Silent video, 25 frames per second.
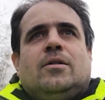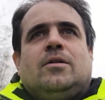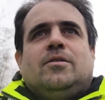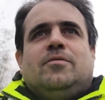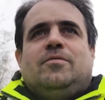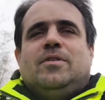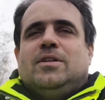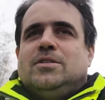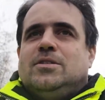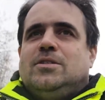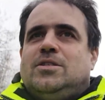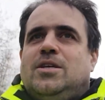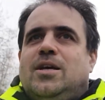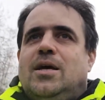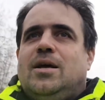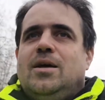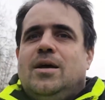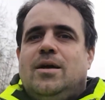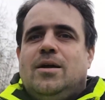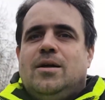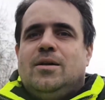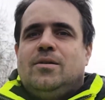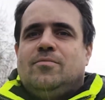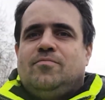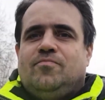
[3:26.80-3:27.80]
Więc
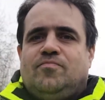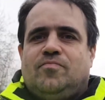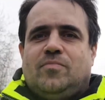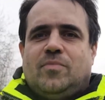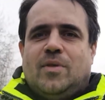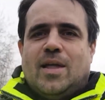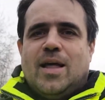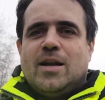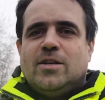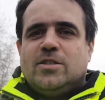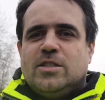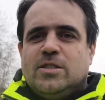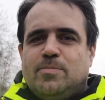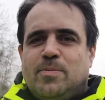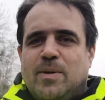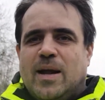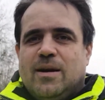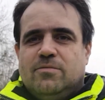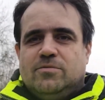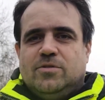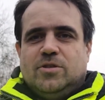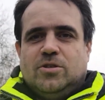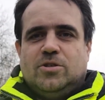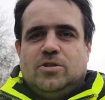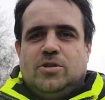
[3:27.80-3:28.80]
należy
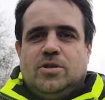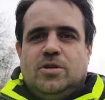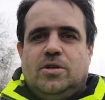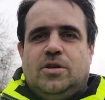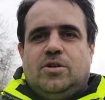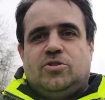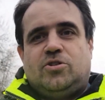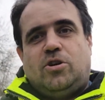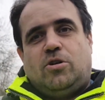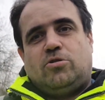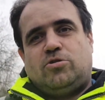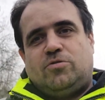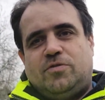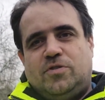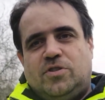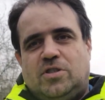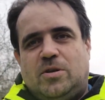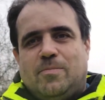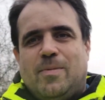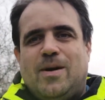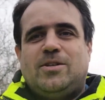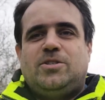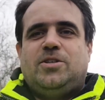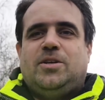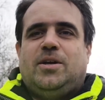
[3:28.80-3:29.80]
sprawdzić, jeżeli oczywiście
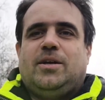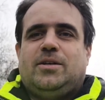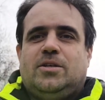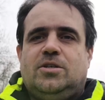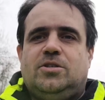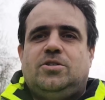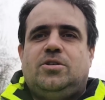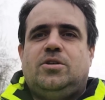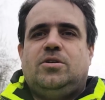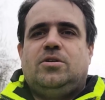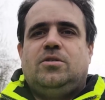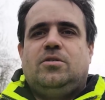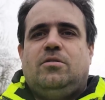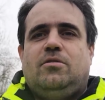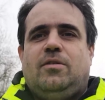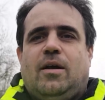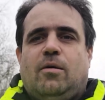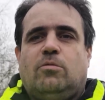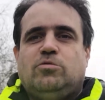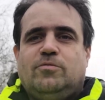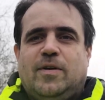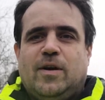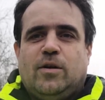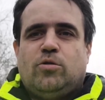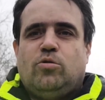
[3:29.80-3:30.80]
macie jakiś, jakąś
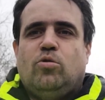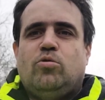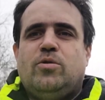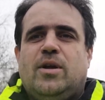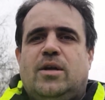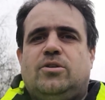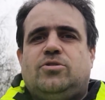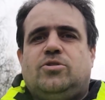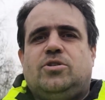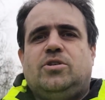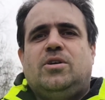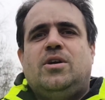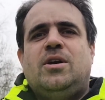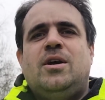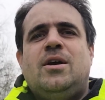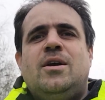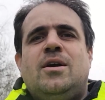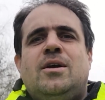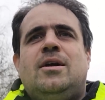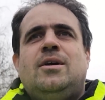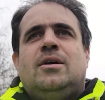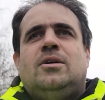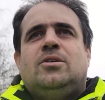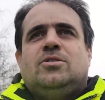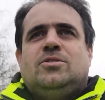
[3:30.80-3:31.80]
fakturę czy
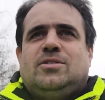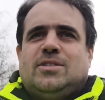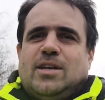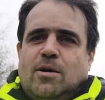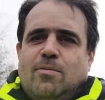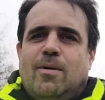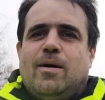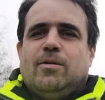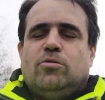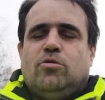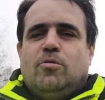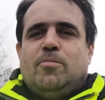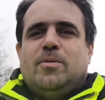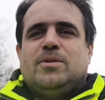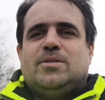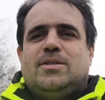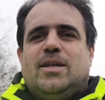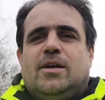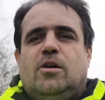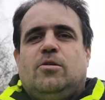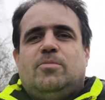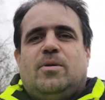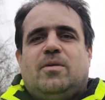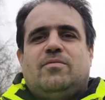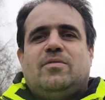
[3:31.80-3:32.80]
z zakładu
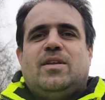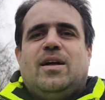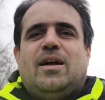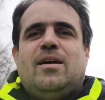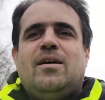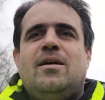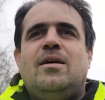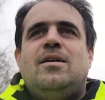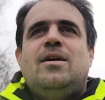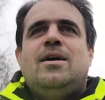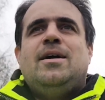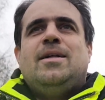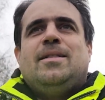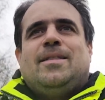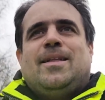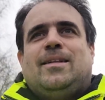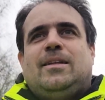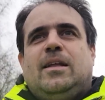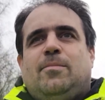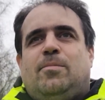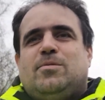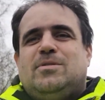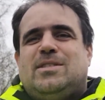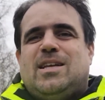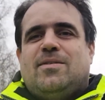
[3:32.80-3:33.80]
obecnego, prawda, na tej
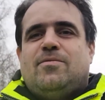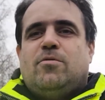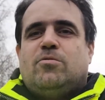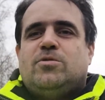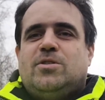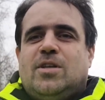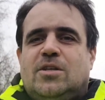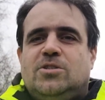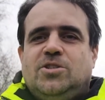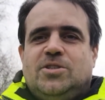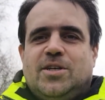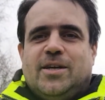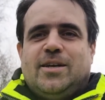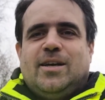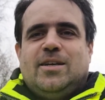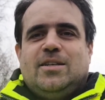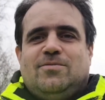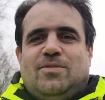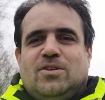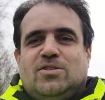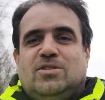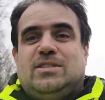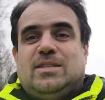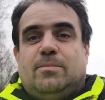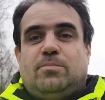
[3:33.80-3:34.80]
podstawie ocenić, jakie jest
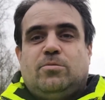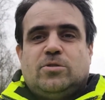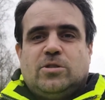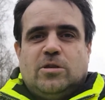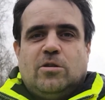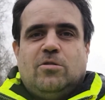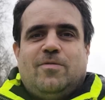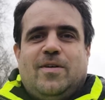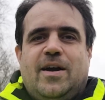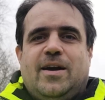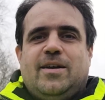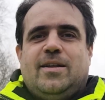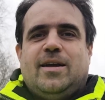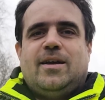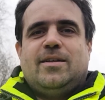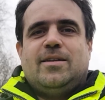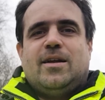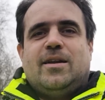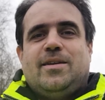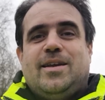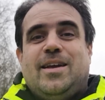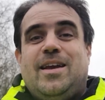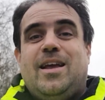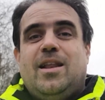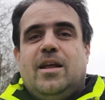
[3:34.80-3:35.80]
Wasze zapotrzebowanie na
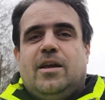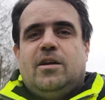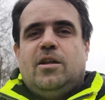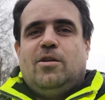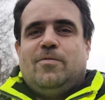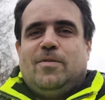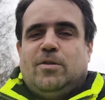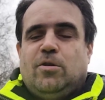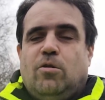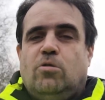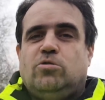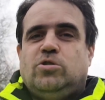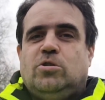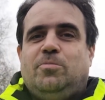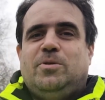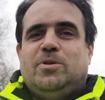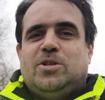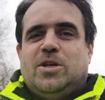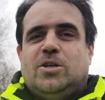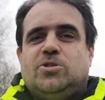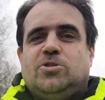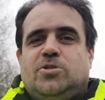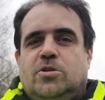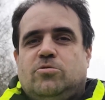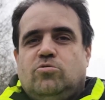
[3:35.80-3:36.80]
energię, ile kilowatogodzin
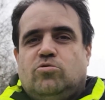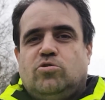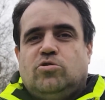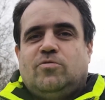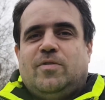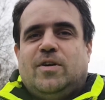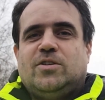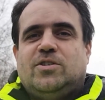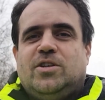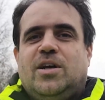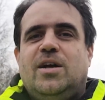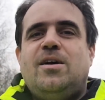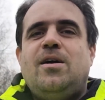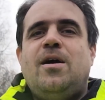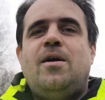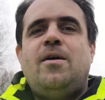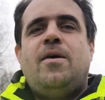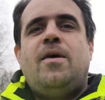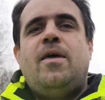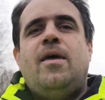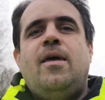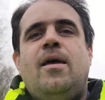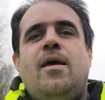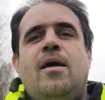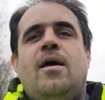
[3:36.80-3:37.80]
miesięcznie zużywacie.
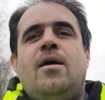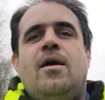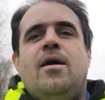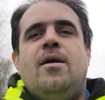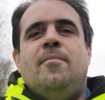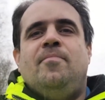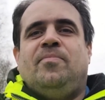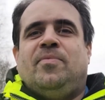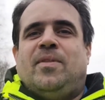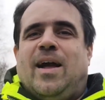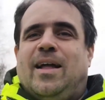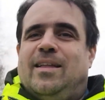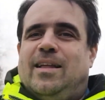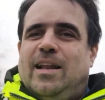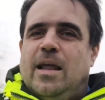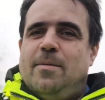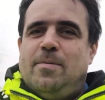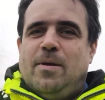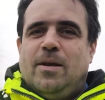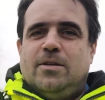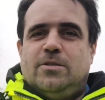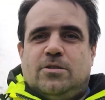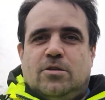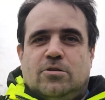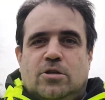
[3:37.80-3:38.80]
A najlepiej
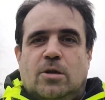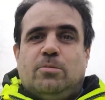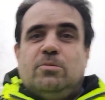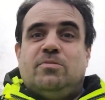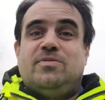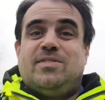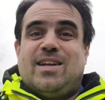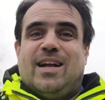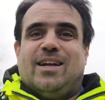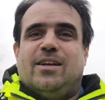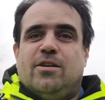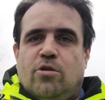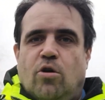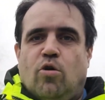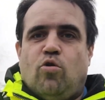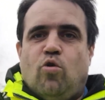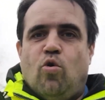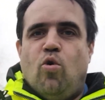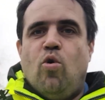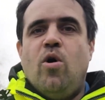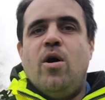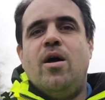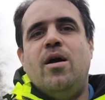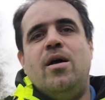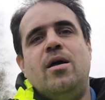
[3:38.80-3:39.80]
jest to zrobić w skali roku,
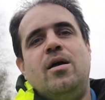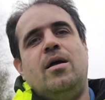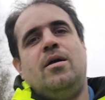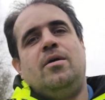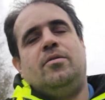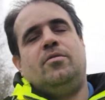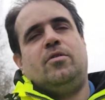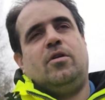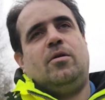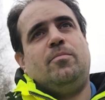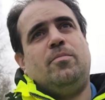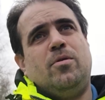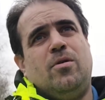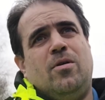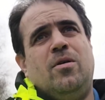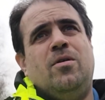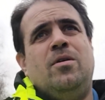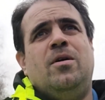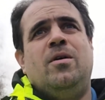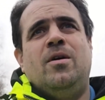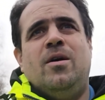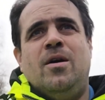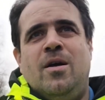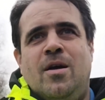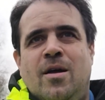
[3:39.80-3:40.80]
no bo
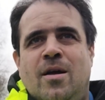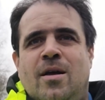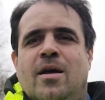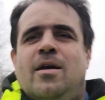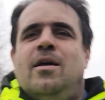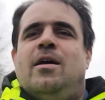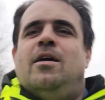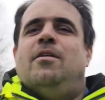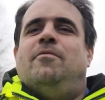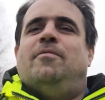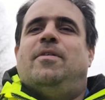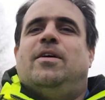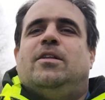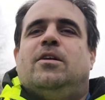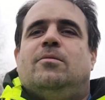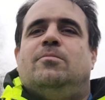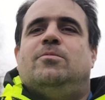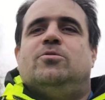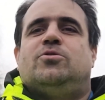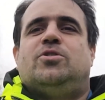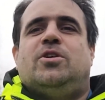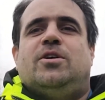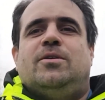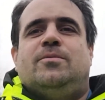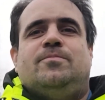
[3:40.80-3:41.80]
wiadomo,
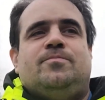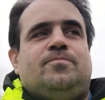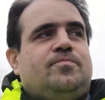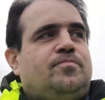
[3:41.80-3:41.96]
że